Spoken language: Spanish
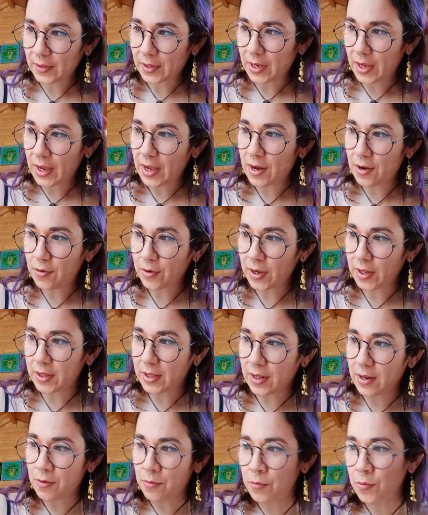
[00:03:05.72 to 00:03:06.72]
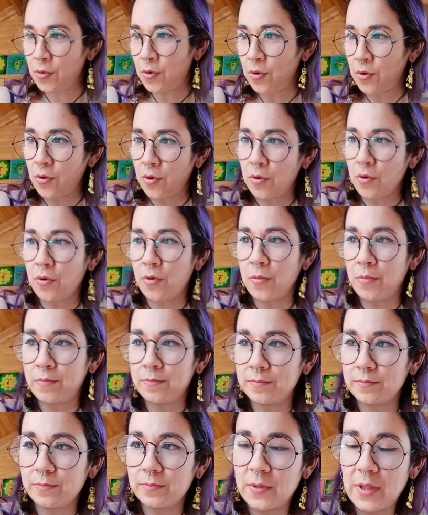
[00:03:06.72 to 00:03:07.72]
es lo que tiene uno
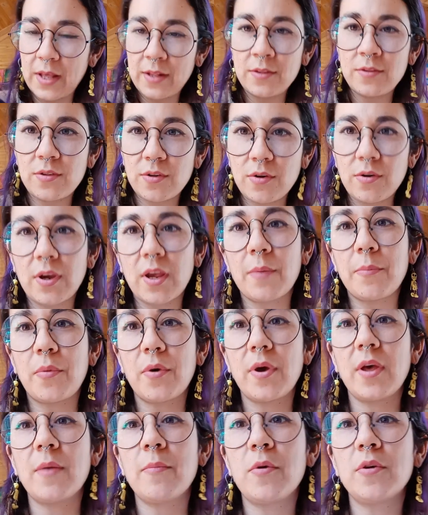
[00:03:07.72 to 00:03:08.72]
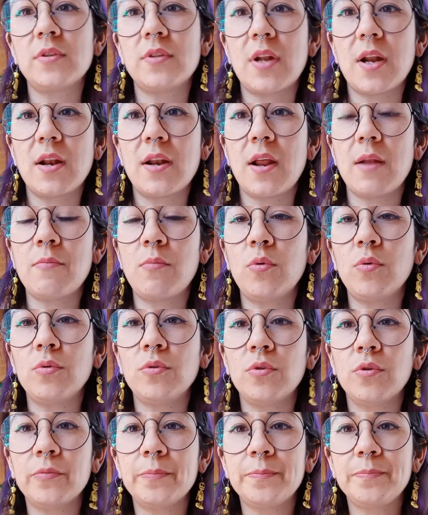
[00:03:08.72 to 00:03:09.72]
dentro que puede mostrarle al
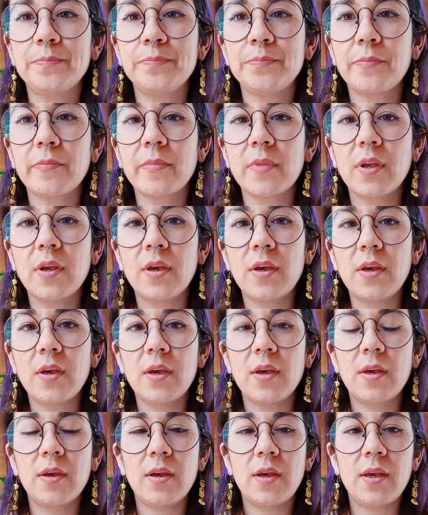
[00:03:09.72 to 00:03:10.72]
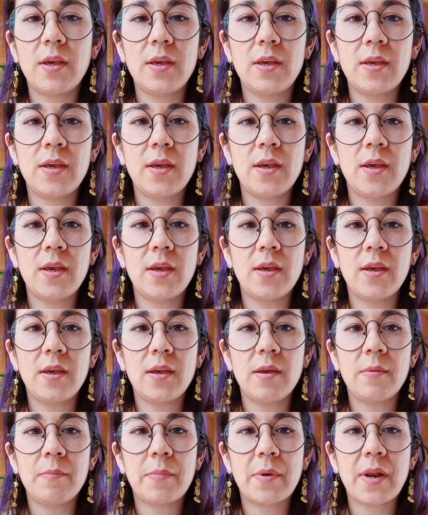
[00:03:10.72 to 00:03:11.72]
mundo.
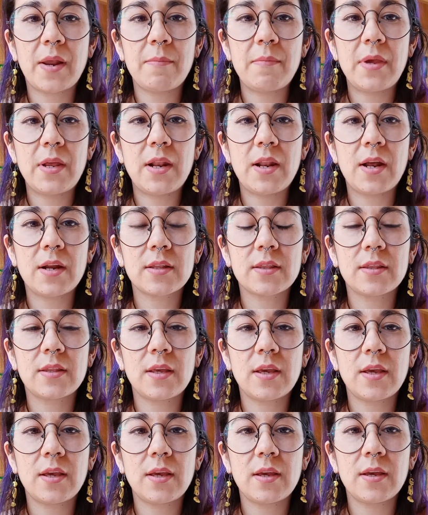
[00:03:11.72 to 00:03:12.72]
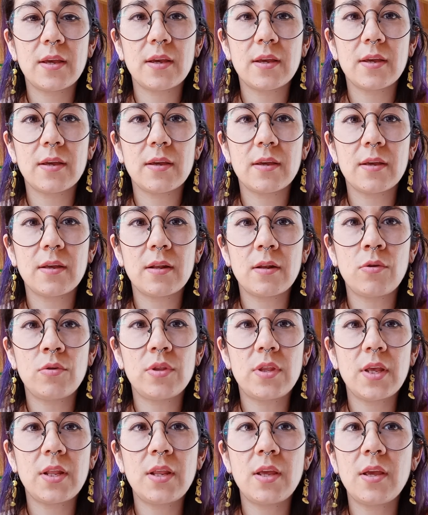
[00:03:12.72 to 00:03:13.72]
Eh, para mí el arte no
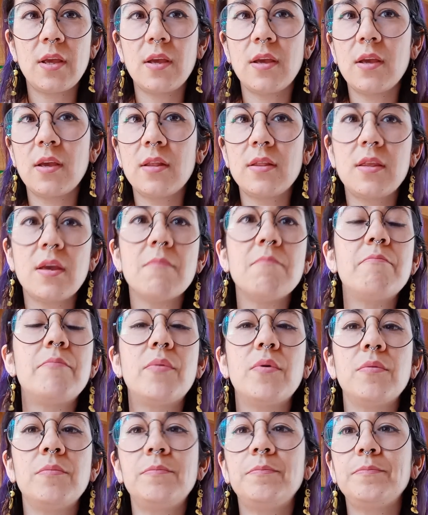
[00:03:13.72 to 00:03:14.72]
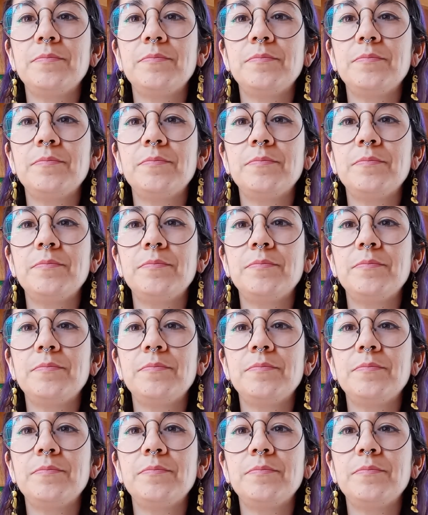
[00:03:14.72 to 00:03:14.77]
tiene tiempo,